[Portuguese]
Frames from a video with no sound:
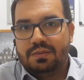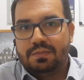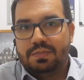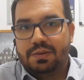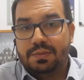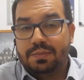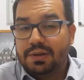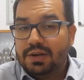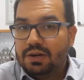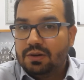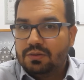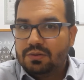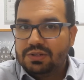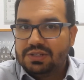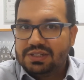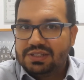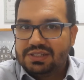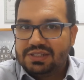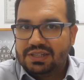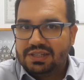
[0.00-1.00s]
Primeira
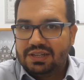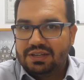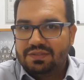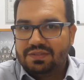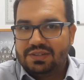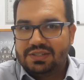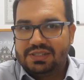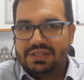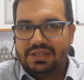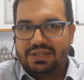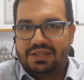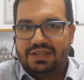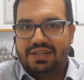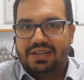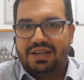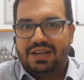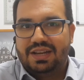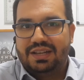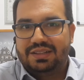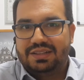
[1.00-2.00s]
coisa que você tem que fazer:
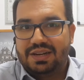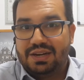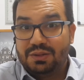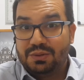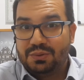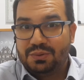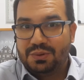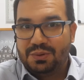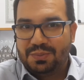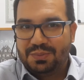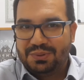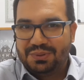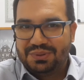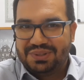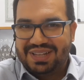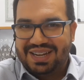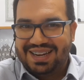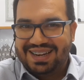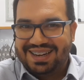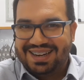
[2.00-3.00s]
entrar no grupo do
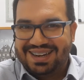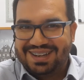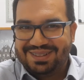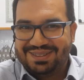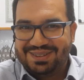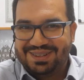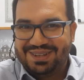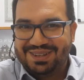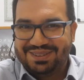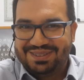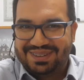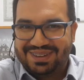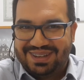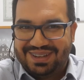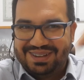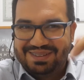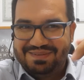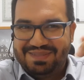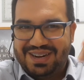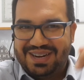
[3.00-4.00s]
Telegram do Nildo,
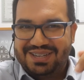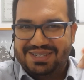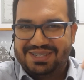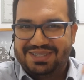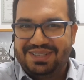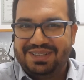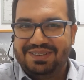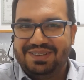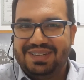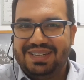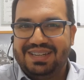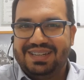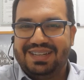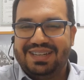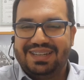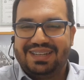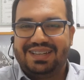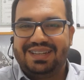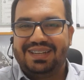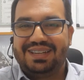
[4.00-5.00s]
aqui embaixo tem o link
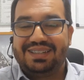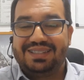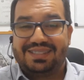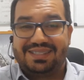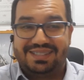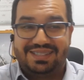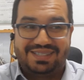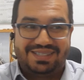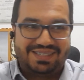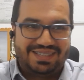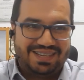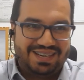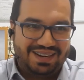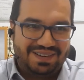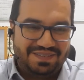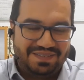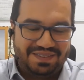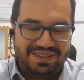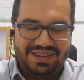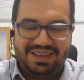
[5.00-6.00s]
aqui, se
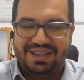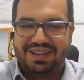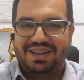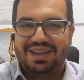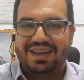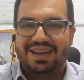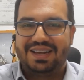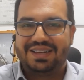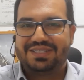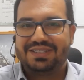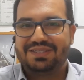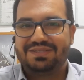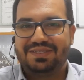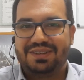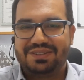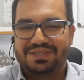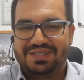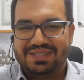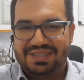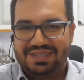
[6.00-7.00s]
inscrever,
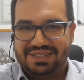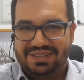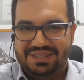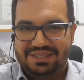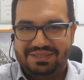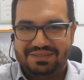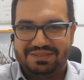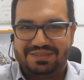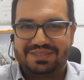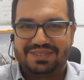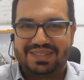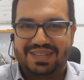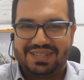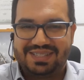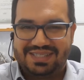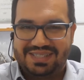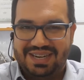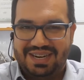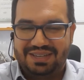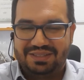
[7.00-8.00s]
ativar o sininho, tá
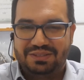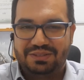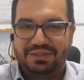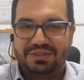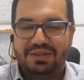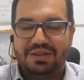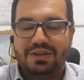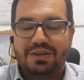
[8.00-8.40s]
certo?